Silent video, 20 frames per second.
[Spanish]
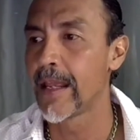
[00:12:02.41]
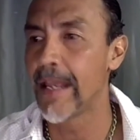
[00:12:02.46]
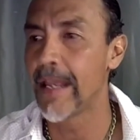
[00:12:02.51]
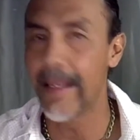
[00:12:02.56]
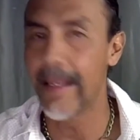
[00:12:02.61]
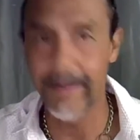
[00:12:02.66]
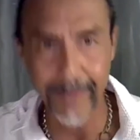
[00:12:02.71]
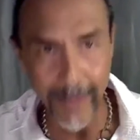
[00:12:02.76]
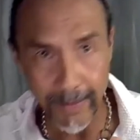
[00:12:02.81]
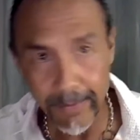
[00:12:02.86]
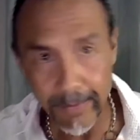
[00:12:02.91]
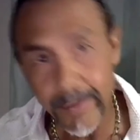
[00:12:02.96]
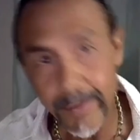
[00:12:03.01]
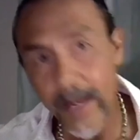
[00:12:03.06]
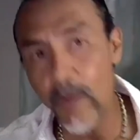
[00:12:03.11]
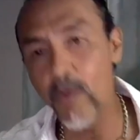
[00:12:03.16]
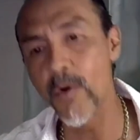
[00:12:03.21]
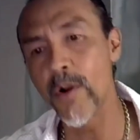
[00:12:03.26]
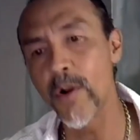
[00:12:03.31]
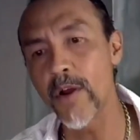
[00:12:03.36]
estén
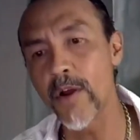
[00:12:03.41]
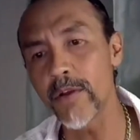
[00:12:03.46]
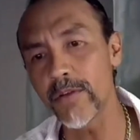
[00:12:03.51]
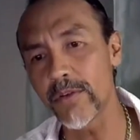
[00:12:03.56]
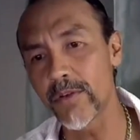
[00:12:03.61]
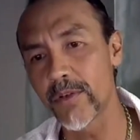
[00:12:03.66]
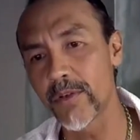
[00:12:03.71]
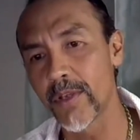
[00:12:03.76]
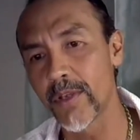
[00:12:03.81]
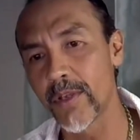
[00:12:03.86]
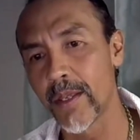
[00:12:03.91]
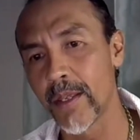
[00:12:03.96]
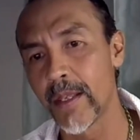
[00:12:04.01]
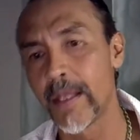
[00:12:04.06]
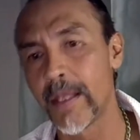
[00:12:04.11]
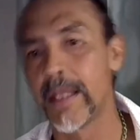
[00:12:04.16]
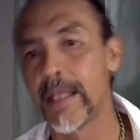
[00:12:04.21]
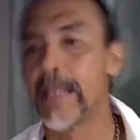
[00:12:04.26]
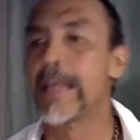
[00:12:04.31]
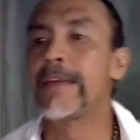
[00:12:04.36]
seguros
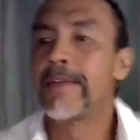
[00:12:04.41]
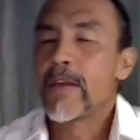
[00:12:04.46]
y